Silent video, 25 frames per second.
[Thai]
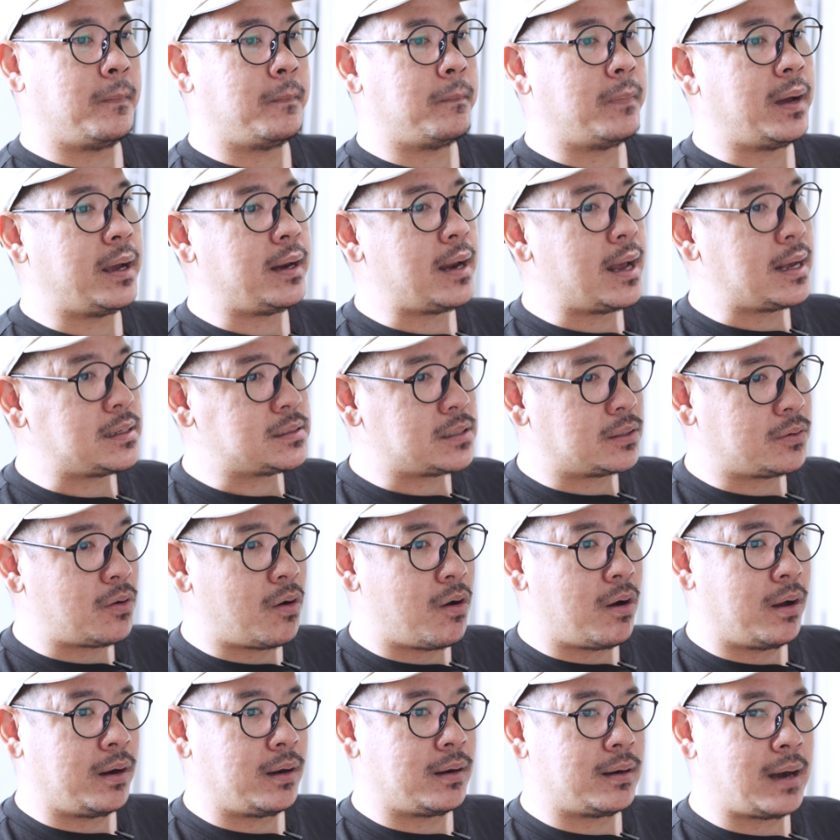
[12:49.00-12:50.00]
ไม่ได้สะ
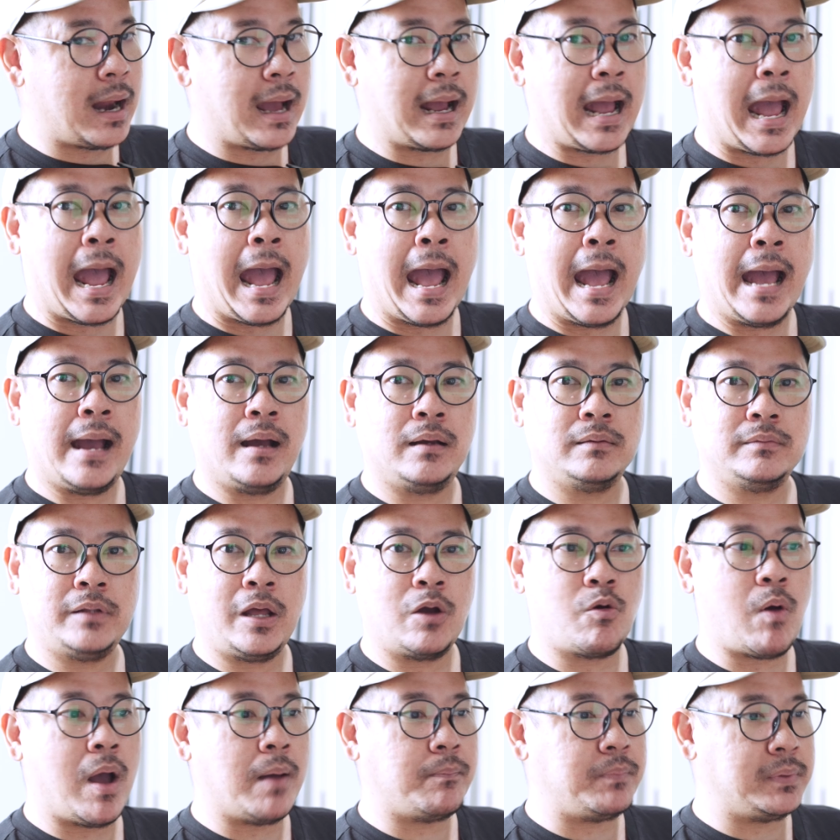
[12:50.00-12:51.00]
ท้อนราคาใน
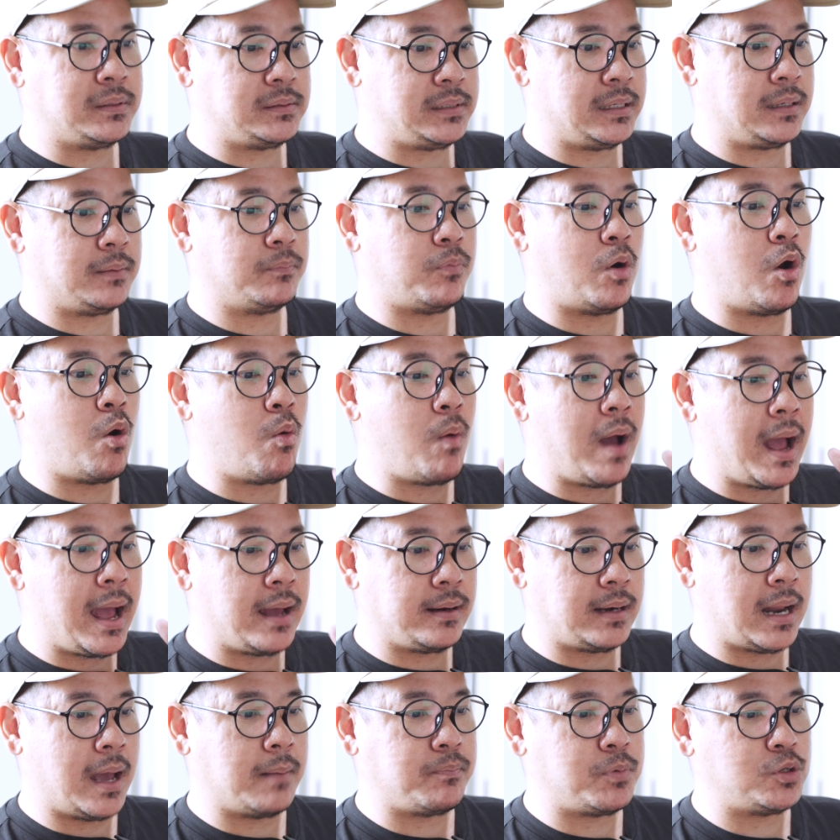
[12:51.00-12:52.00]
ความเป็นจริงเพราะว่า
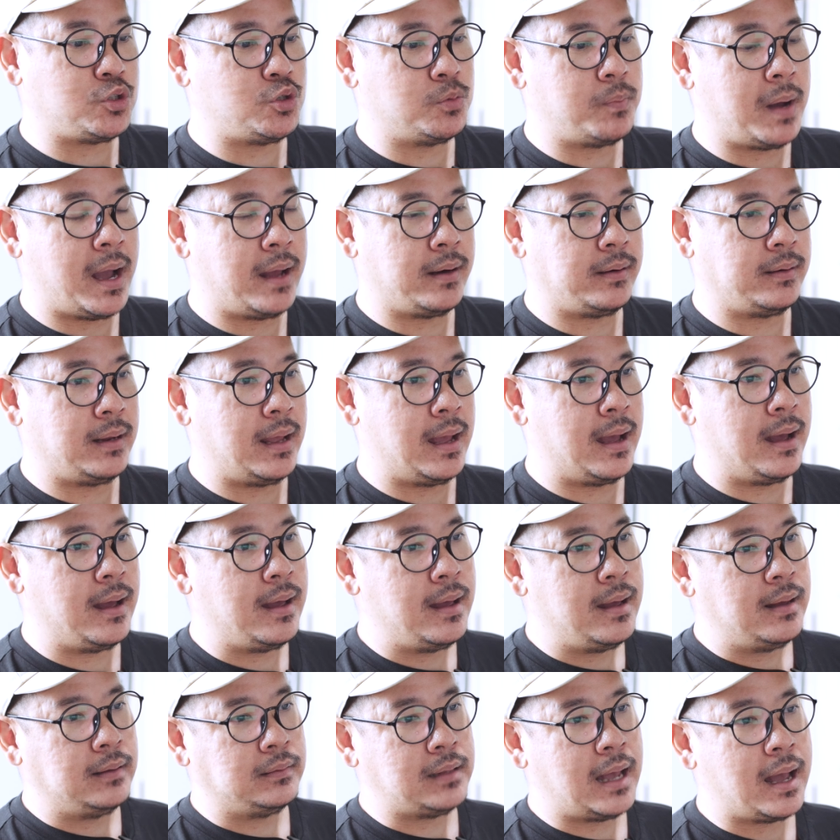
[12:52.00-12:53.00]
ณปัจจุบันเนี่ย
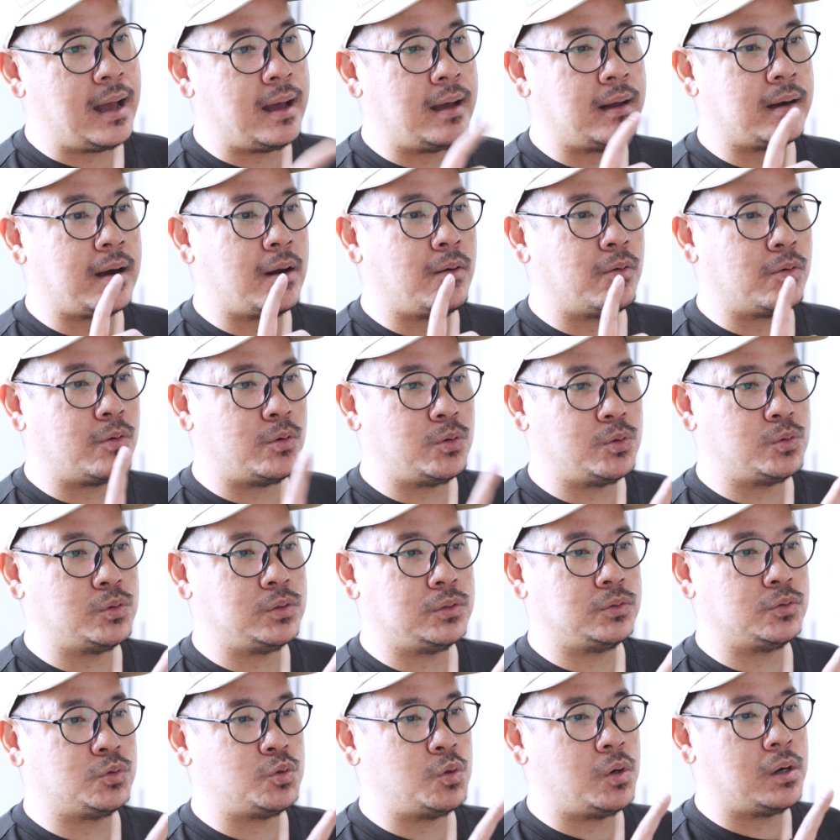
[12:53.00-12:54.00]
ถ้าเราคูณ
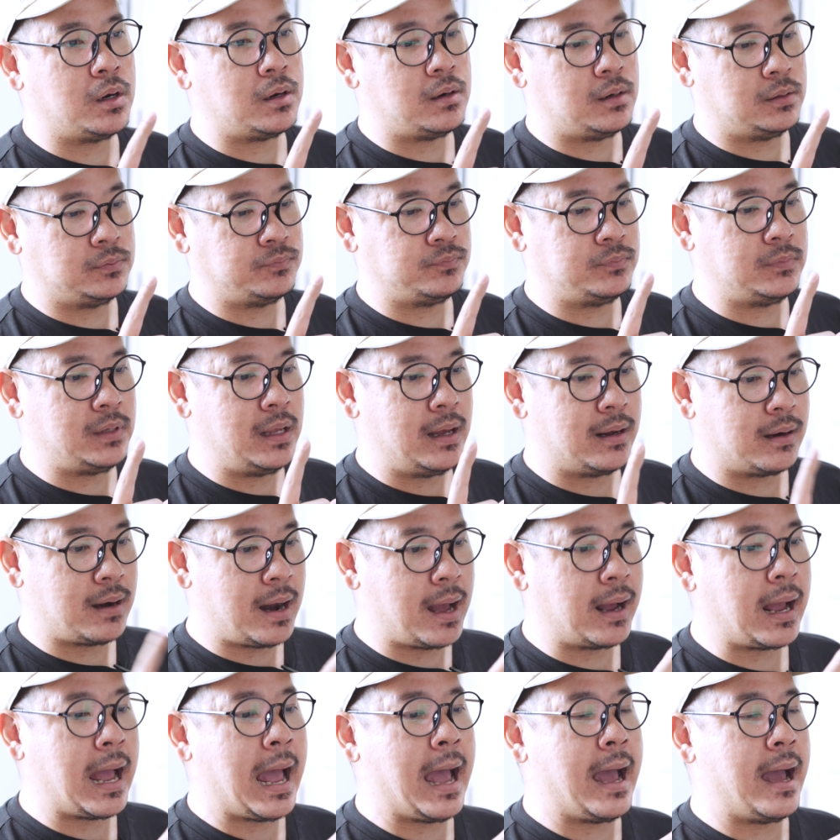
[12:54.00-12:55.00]
ตัวของ
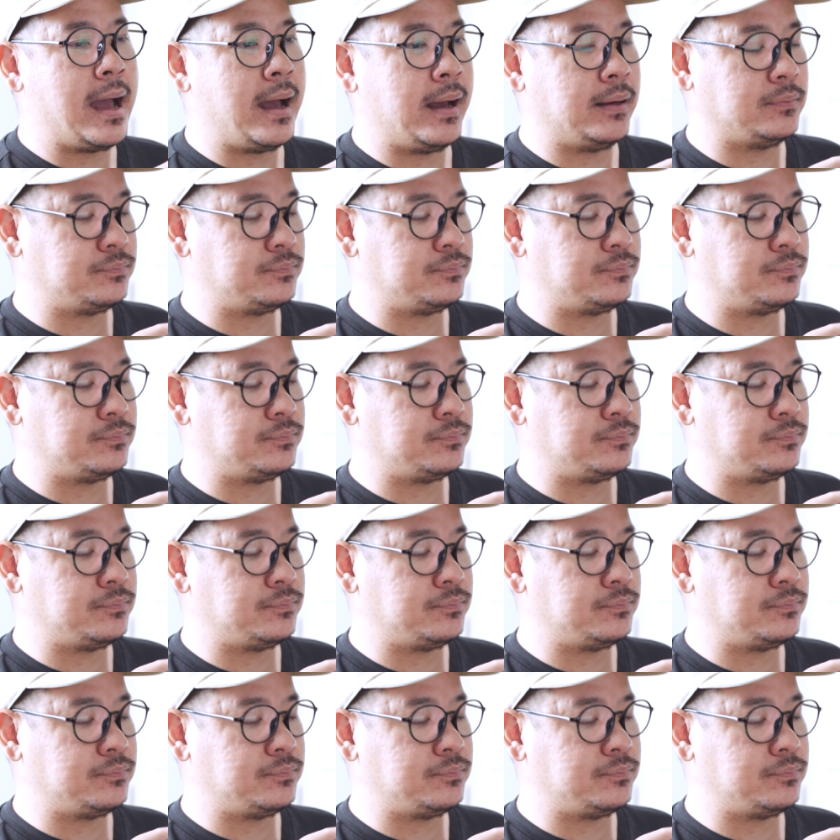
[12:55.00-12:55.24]
ราคา